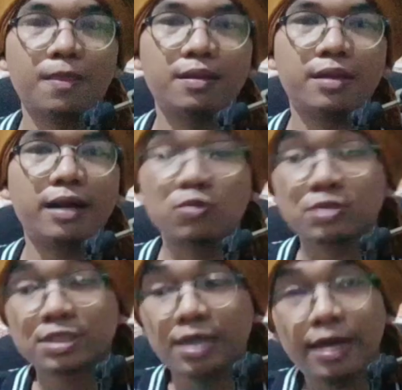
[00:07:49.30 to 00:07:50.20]

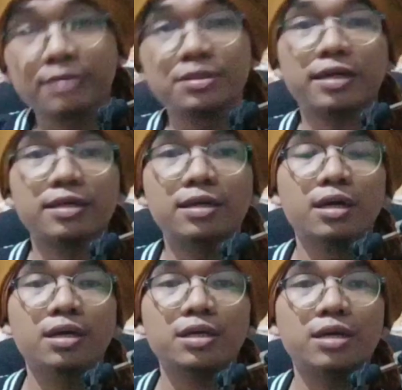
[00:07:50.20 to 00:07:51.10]
Namun sayangnya,
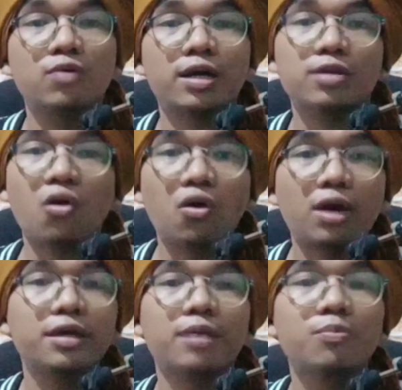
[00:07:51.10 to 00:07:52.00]
ia bukan
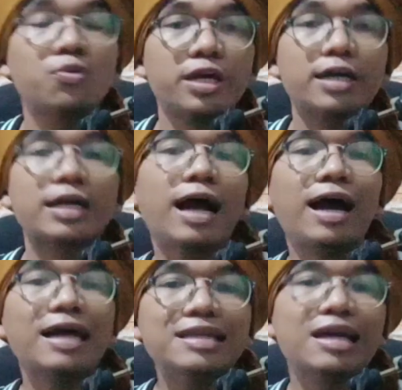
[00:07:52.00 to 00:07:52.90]
orang yang punya
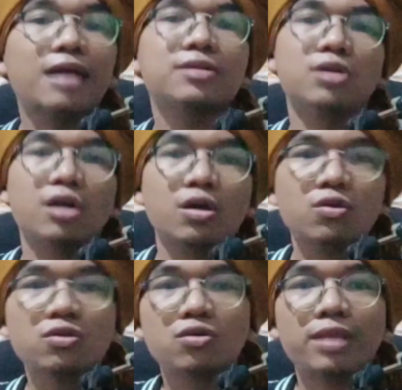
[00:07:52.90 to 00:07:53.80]
keahlian
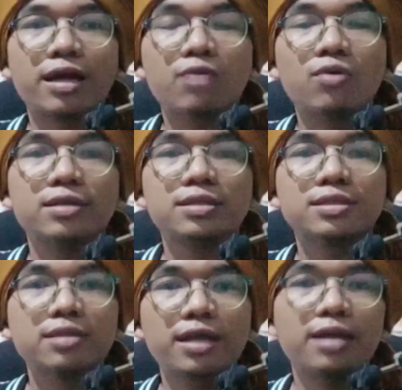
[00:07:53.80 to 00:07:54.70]
untuk melakukan
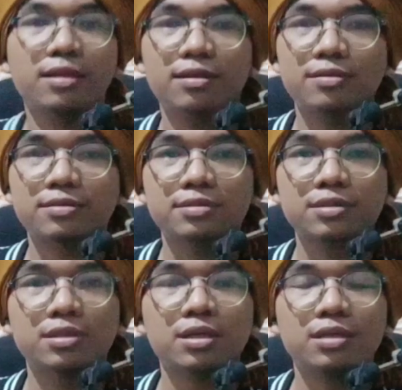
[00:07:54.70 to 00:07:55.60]
istidlal.
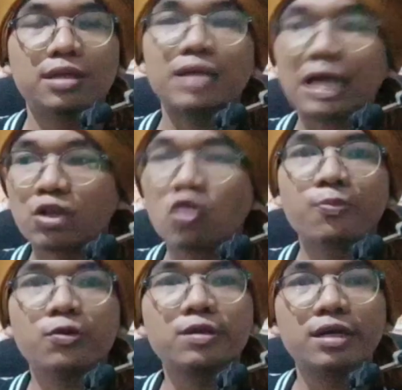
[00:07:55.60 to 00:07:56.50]
Dan
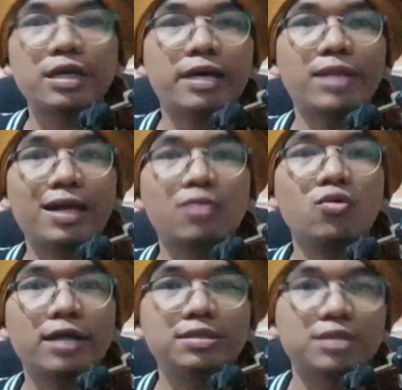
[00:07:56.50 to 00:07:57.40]
kalaupun ia
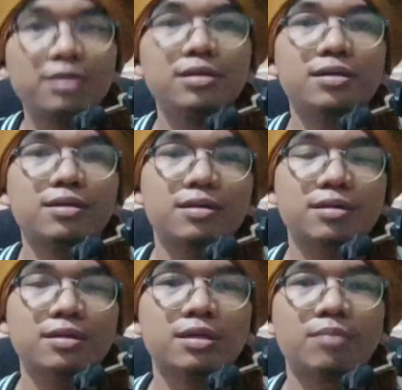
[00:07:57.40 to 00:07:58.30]
melakukannya,
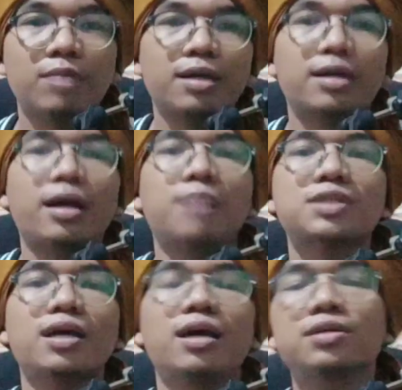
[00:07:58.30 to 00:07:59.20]
maka
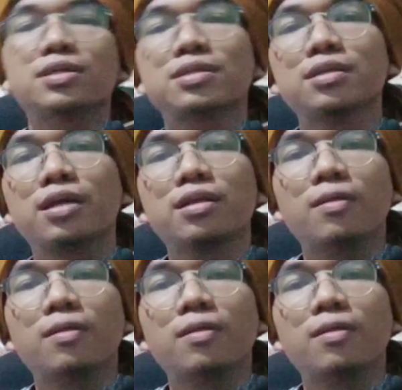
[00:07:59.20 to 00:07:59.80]
keabsahan istidlal